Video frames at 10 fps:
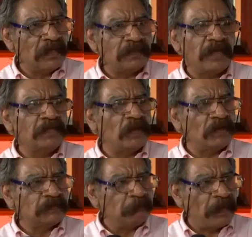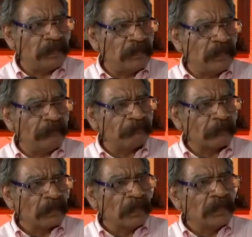de ahí llegó a España
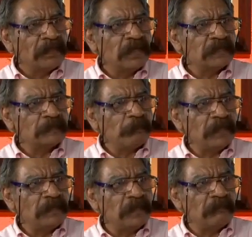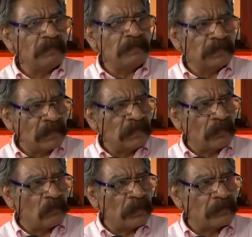y ya de España me invitaron a
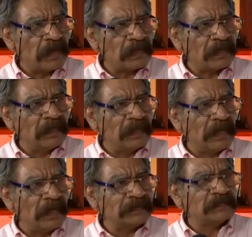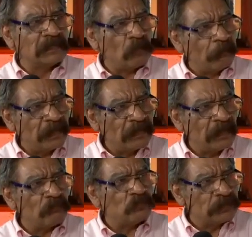colaborar en la
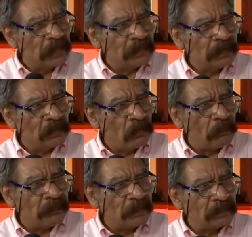Enciclopedia Mundial del Cómic.